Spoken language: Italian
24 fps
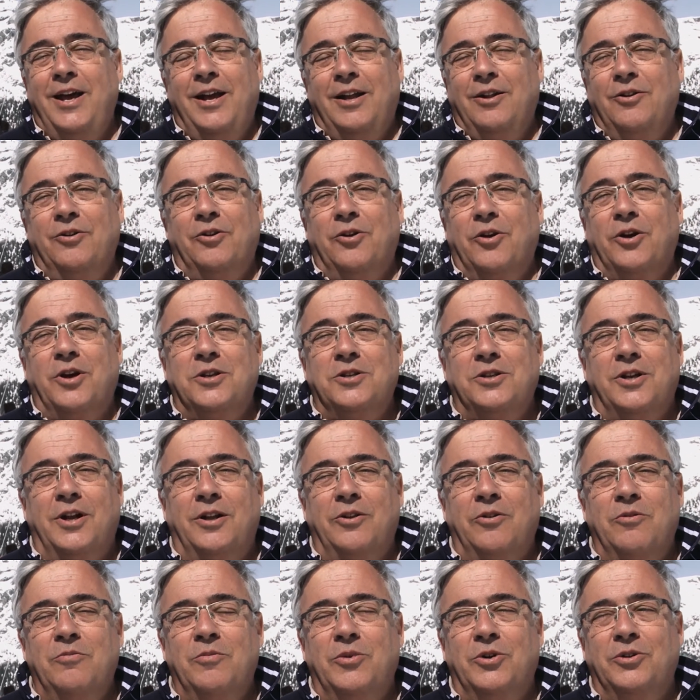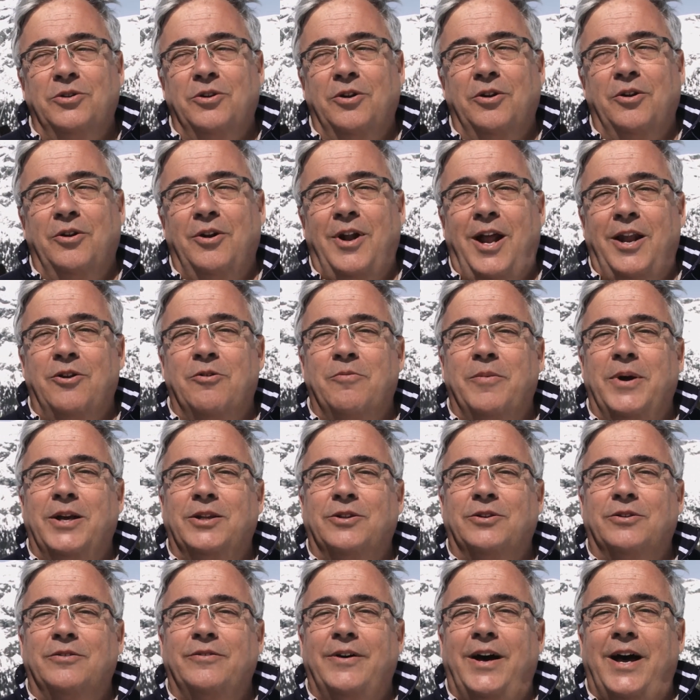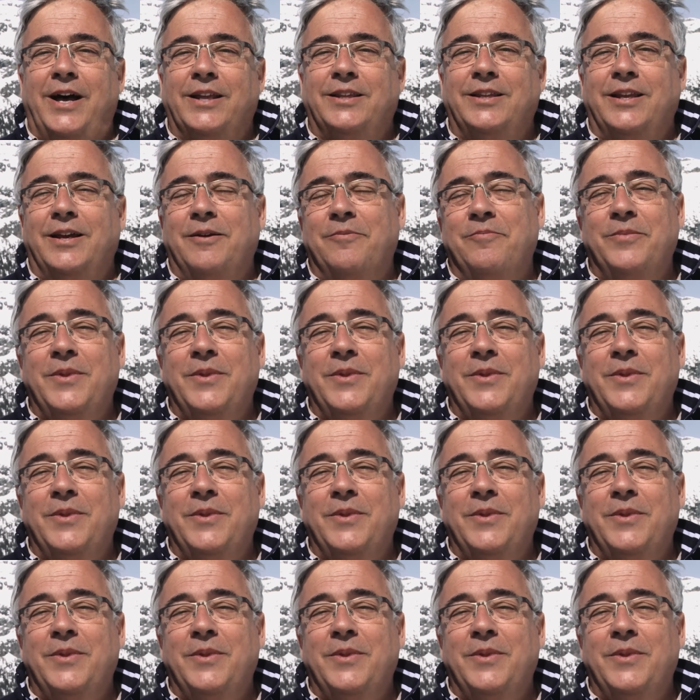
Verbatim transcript: loro che girano il mondo non l'hanno mai trovata.